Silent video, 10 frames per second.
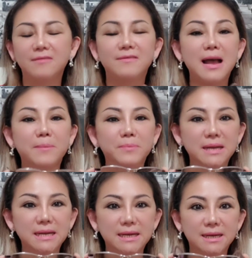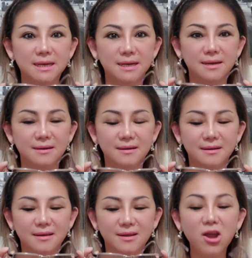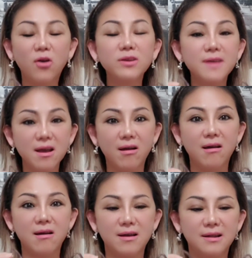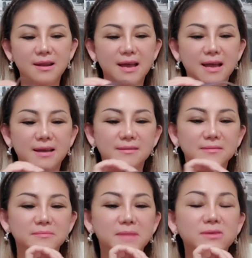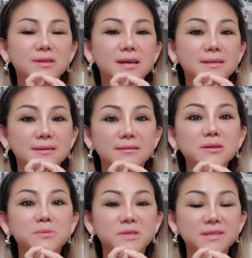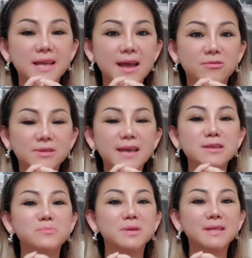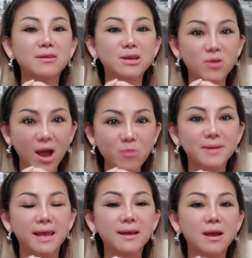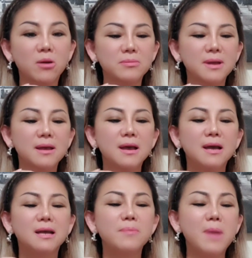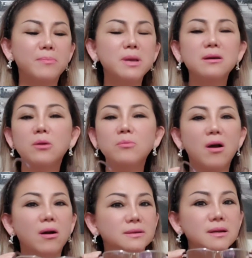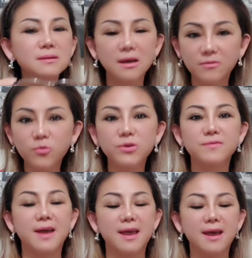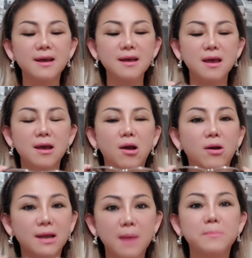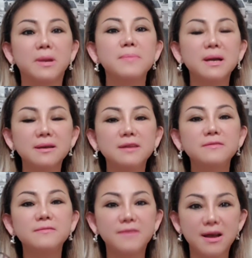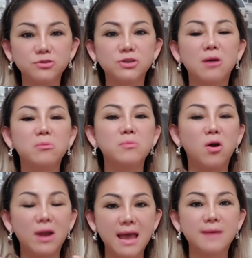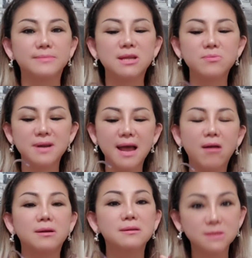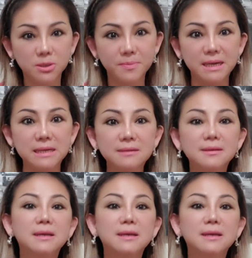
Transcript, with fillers: và mình nói với họ là mày có thể sửa giùm cho tao, thay giùm cho tao cái con ốc này hay không. Các bạn biết không, họ rất là vui vẻ, họ cầm cái mắt kính vào trong, họ làm xong ra họ đưa cho mình.